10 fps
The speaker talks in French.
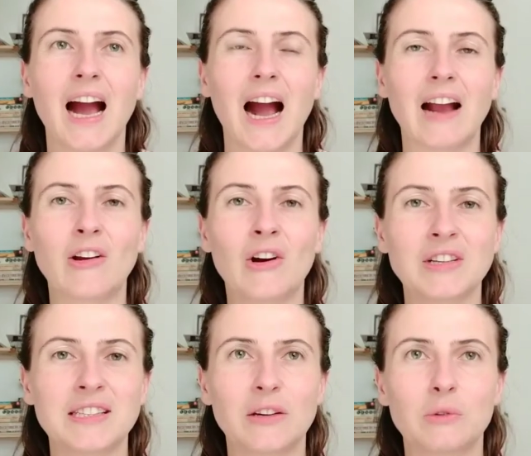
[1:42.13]

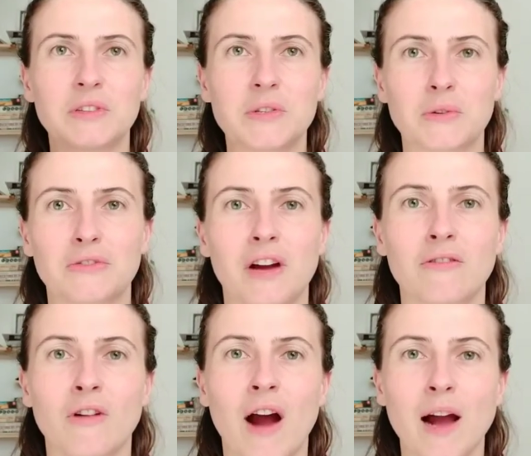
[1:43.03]
Alors, ces conditions
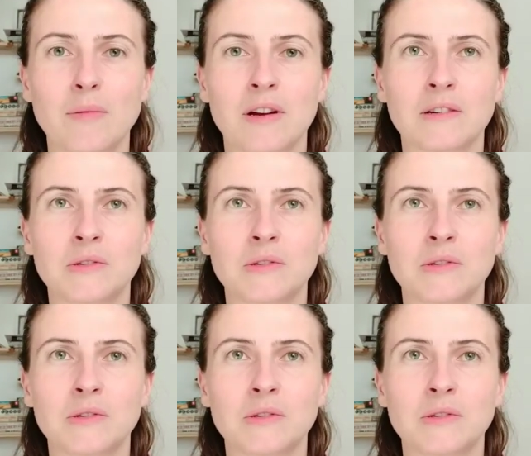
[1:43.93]
favorables,